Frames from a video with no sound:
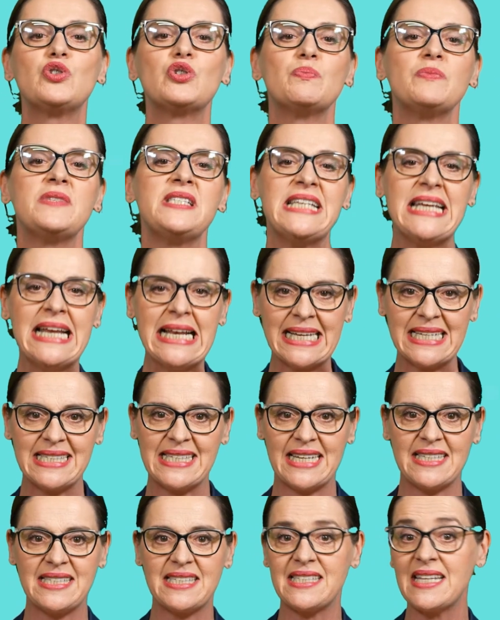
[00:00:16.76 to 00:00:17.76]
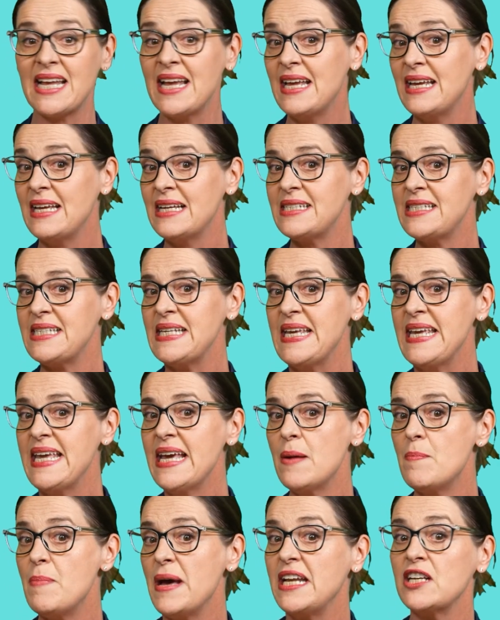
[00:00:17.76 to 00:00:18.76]
zum Ziel gesetzt, Sie
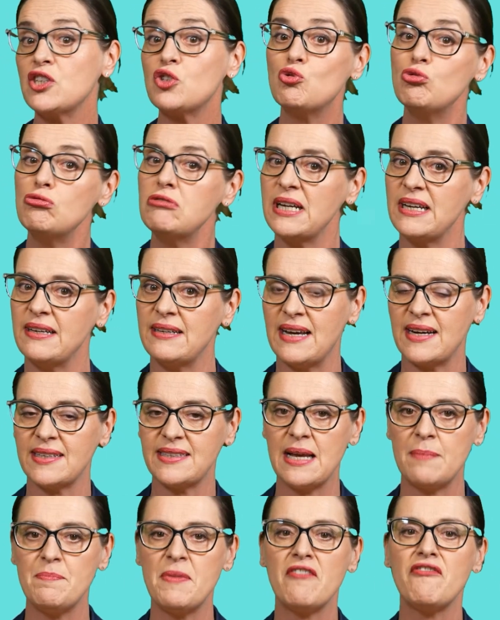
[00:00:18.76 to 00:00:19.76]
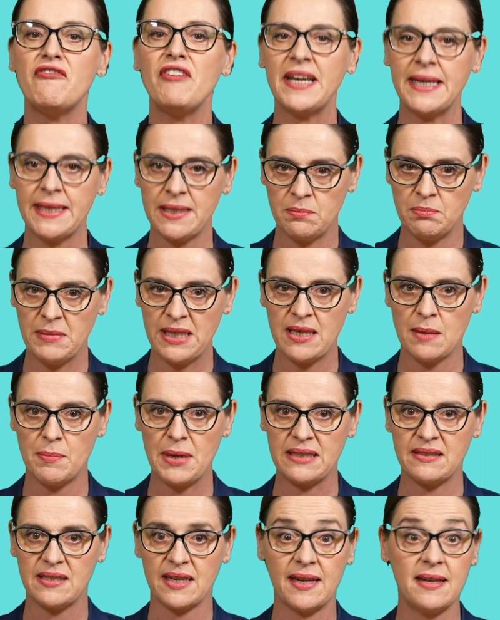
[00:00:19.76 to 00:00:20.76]
bei der Suche nach der perfekten
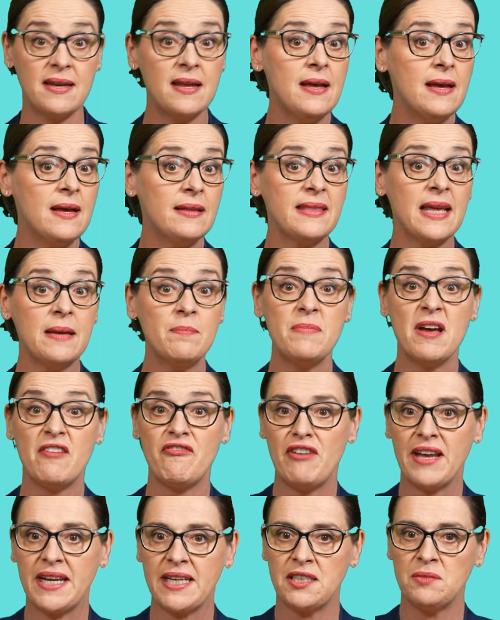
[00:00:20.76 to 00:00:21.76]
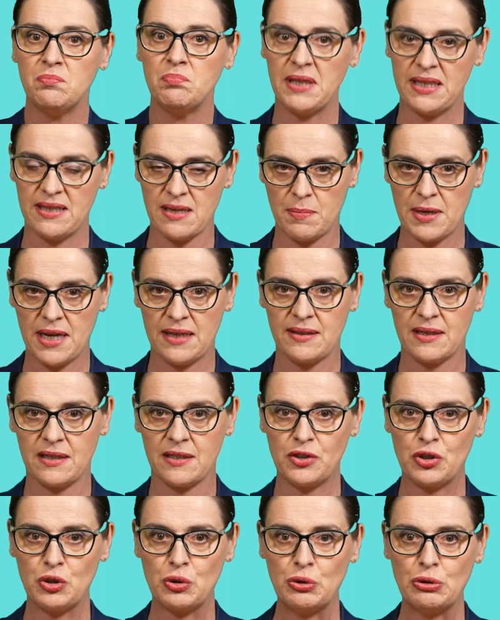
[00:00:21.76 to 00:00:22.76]
Mitarbeiterin, dem perfekten
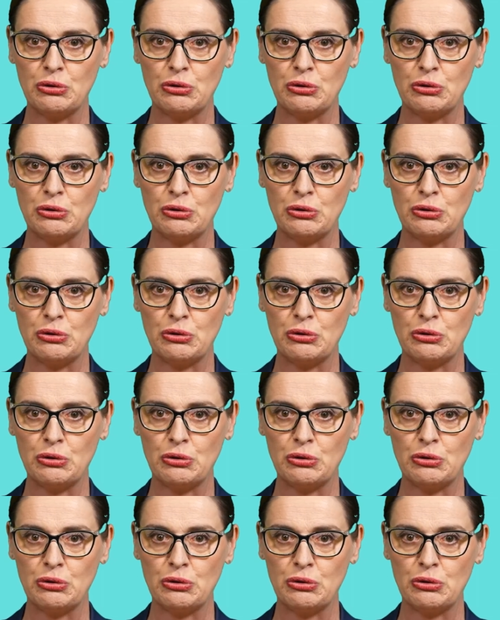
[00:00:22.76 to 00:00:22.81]
Mitarbeiter zu